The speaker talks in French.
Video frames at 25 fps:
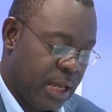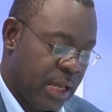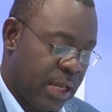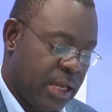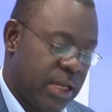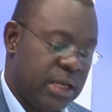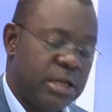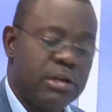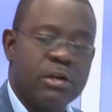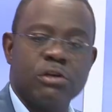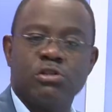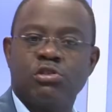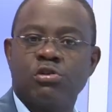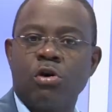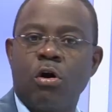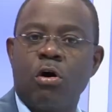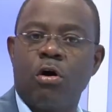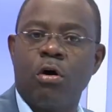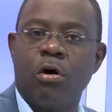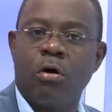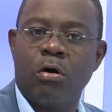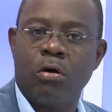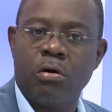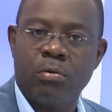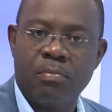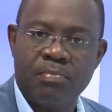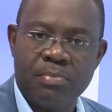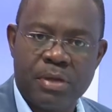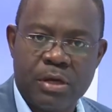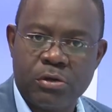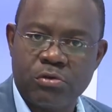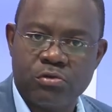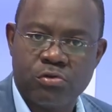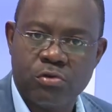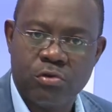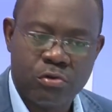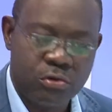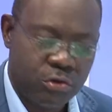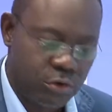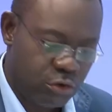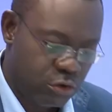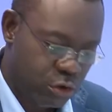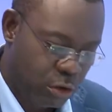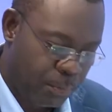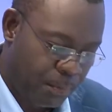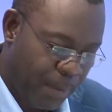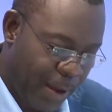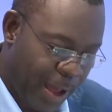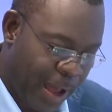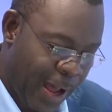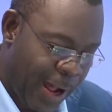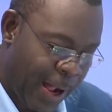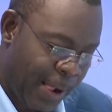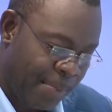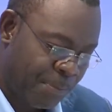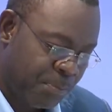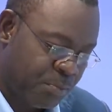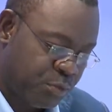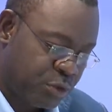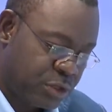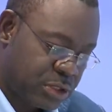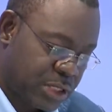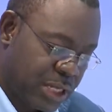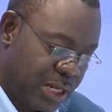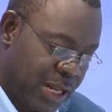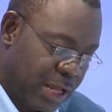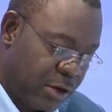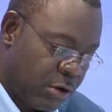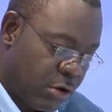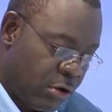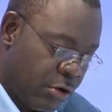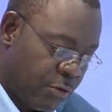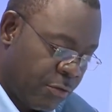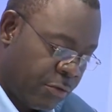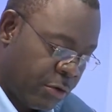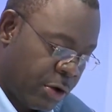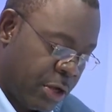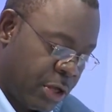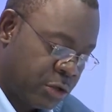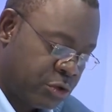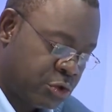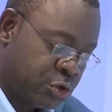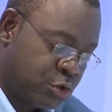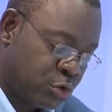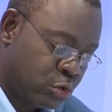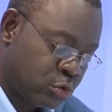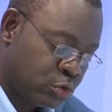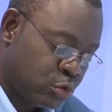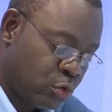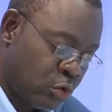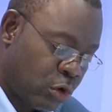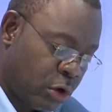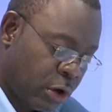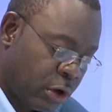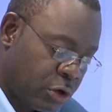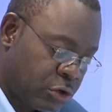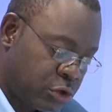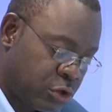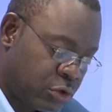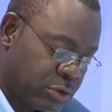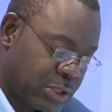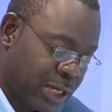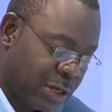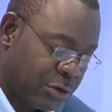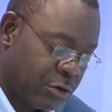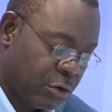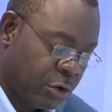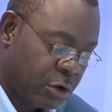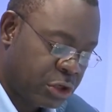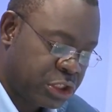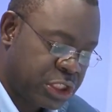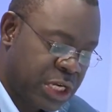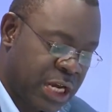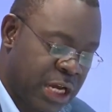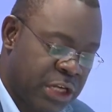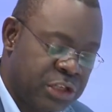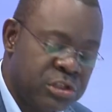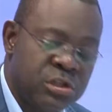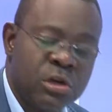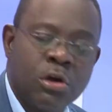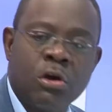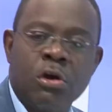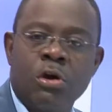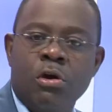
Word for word: il ne sort, bien sûr, de nulle part, puisqu'il est l'œuvre et surtout le résultat de recherche